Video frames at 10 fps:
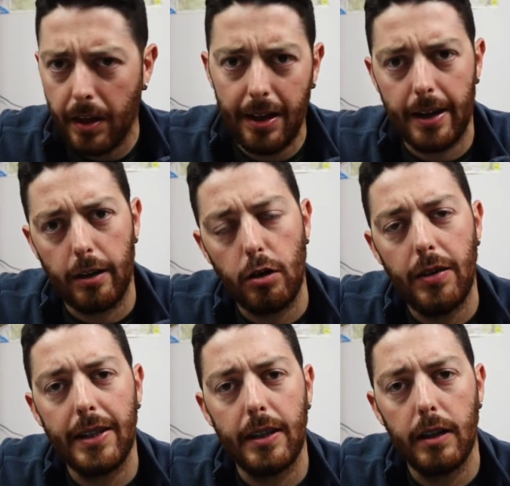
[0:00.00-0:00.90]
la
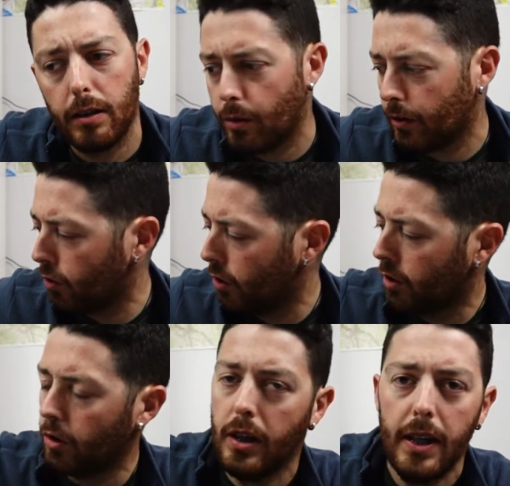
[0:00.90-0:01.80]
ritrovate qua
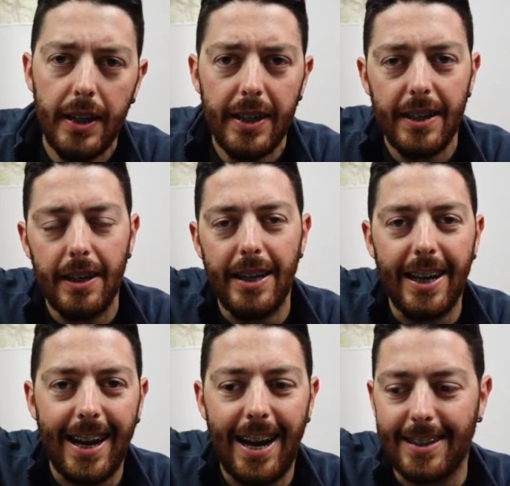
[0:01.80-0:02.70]
sotto
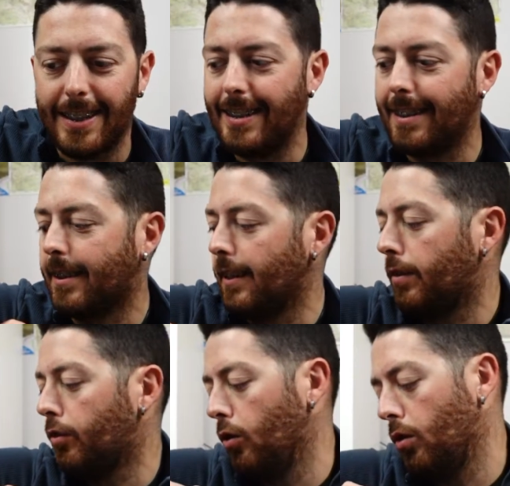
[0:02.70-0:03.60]
linkata in
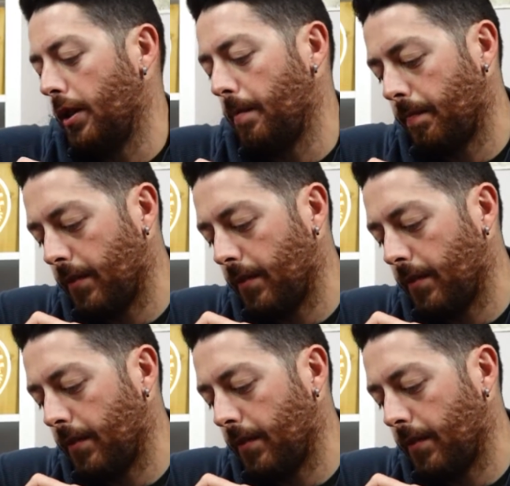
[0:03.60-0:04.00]
descrizione.